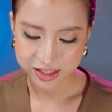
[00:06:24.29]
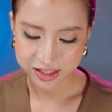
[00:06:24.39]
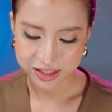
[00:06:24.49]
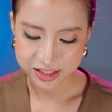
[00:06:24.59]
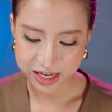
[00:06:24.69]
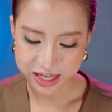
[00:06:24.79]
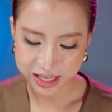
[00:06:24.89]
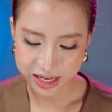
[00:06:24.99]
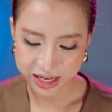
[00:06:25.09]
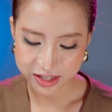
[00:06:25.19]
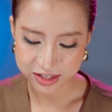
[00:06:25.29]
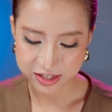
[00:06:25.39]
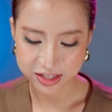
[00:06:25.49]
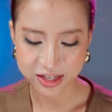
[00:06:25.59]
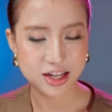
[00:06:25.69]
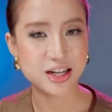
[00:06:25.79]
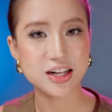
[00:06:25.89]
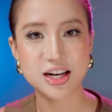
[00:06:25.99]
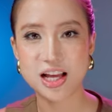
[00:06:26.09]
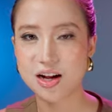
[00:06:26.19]
sai nha, đó
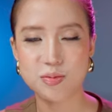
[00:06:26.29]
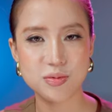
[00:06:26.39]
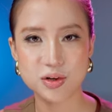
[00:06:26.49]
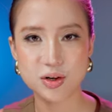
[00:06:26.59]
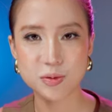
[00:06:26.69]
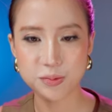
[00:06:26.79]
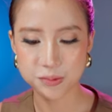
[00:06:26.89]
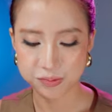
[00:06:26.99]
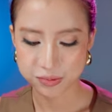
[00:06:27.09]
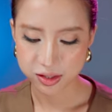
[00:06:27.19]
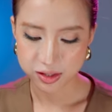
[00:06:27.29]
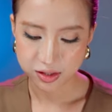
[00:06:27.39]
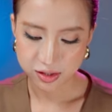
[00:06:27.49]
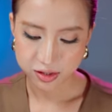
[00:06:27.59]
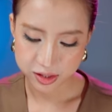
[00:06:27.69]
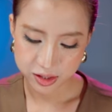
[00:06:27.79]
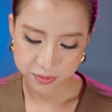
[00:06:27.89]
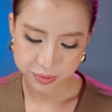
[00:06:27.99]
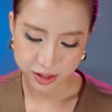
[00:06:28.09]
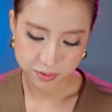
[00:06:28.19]
là không có đúng. Đi
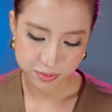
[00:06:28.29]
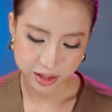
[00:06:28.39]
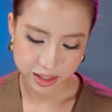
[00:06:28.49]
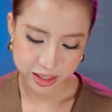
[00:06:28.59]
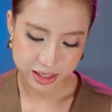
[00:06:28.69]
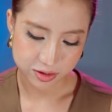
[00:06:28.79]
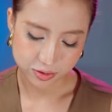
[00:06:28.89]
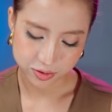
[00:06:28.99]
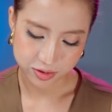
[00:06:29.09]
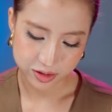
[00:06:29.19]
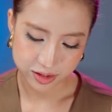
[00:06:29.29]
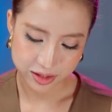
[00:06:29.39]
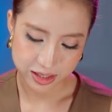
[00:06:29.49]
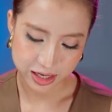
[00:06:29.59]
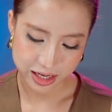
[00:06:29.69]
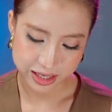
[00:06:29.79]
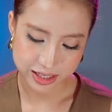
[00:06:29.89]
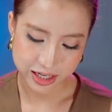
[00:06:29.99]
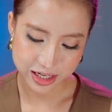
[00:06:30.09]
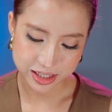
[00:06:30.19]
mà động mực hai đầu là chắc
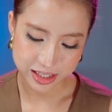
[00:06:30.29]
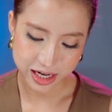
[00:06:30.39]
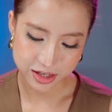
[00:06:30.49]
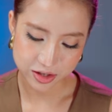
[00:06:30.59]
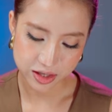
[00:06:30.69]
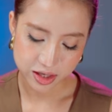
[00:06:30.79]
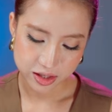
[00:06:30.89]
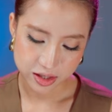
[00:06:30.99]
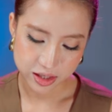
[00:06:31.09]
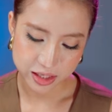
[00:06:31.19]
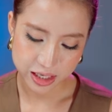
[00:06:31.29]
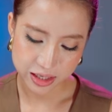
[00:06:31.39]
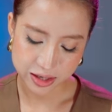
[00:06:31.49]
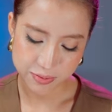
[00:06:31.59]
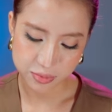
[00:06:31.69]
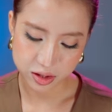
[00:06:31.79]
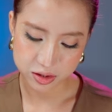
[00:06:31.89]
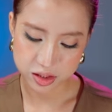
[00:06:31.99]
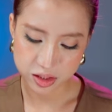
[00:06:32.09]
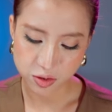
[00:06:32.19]
chắn là sai rồi, khi này á, mực
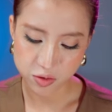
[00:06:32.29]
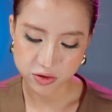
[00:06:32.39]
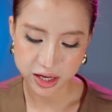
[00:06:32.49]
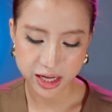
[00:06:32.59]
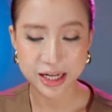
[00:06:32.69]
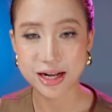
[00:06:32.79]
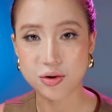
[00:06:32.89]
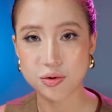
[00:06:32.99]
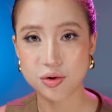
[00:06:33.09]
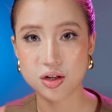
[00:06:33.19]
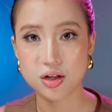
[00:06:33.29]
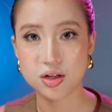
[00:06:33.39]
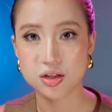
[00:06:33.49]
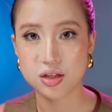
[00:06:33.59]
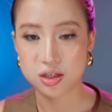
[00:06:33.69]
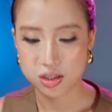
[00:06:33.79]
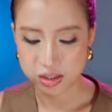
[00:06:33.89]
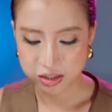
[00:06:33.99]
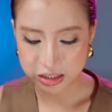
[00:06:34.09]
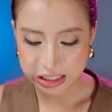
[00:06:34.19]
nó sẽ đổ về hai đầu,
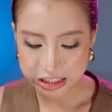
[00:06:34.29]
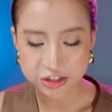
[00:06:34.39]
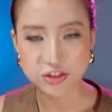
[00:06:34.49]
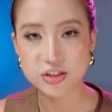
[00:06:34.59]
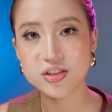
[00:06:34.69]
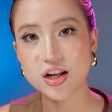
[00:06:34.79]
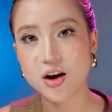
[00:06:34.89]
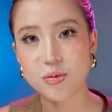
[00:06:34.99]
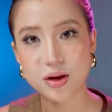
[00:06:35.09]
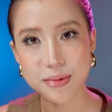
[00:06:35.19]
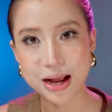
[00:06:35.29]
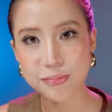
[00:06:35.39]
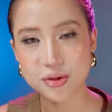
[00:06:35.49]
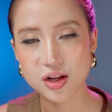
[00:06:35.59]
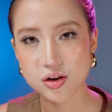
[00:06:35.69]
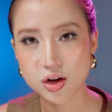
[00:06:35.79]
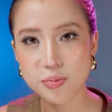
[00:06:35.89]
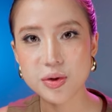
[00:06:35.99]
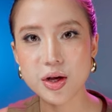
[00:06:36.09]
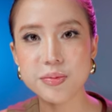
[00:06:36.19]
ở giữa nó không có bám,
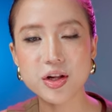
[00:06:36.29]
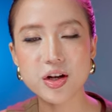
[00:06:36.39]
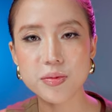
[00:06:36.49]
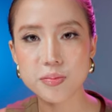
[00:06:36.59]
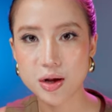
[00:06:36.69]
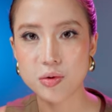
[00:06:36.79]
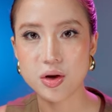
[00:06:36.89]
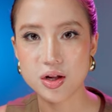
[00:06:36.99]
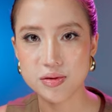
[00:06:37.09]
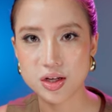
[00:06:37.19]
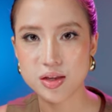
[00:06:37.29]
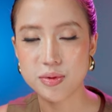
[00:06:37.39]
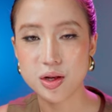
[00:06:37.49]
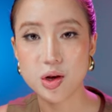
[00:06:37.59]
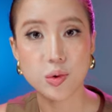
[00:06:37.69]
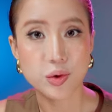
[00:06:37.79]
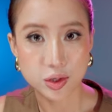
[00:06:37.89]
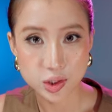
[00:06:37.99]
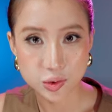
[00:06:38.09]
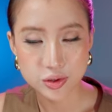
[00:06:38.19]
lốm đốm cái lớp màu, đi bị lột
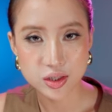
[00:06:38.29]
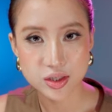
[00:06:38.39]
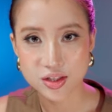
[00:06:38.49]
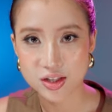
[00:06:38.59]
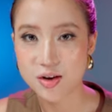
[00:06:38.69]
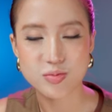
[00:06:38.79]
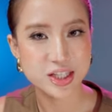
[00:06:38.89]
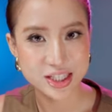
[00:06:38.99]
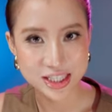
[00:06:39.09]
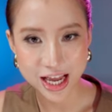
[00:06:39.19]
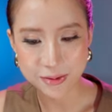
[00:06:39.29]
đoạn nối, không có chính xác.